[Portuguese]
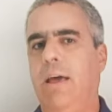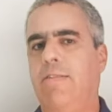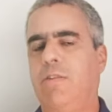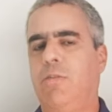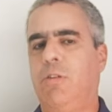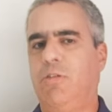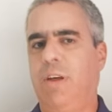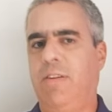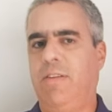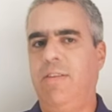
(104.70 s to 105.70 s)
Nessa
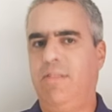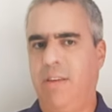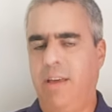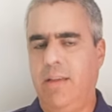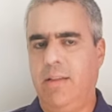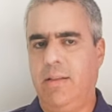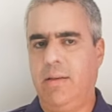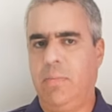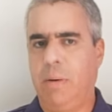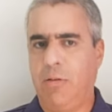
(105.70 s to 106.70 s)
atmosfera cinzenta
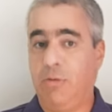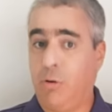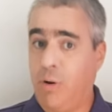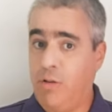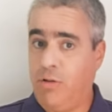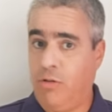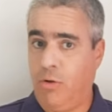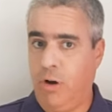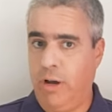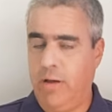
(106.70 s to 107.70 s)
que passou a
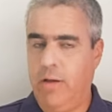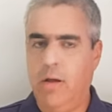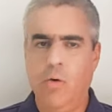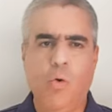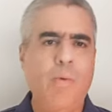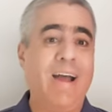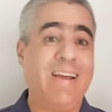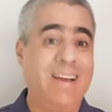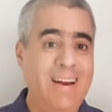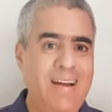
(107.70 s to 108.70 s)
história como a
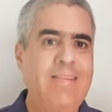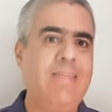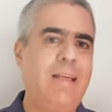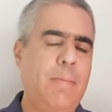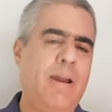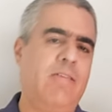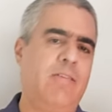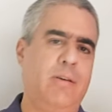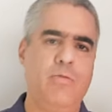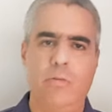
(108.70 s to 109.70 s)
Grande
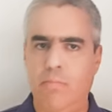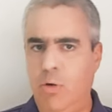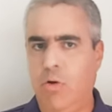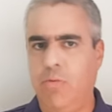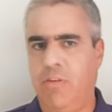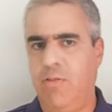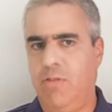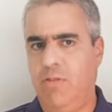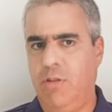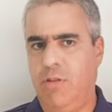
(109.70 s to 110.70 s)
Depressão de
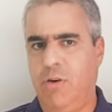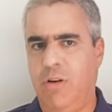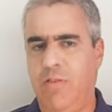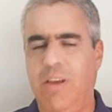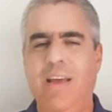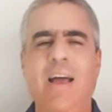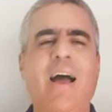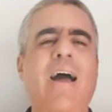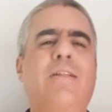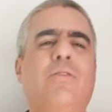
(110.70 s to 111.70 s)
1929,
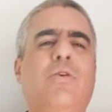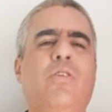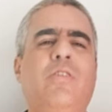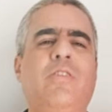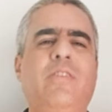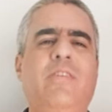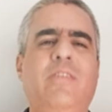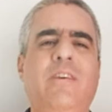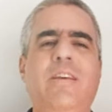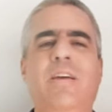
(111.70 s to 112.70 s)
a doce
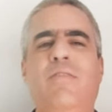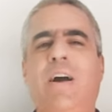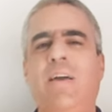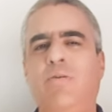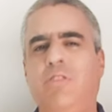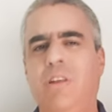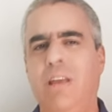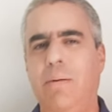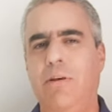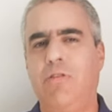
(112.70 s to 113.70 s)
Sicília vai ao
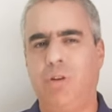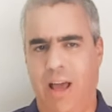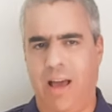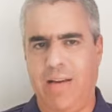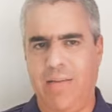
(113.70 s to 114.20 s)
cinema sonhar.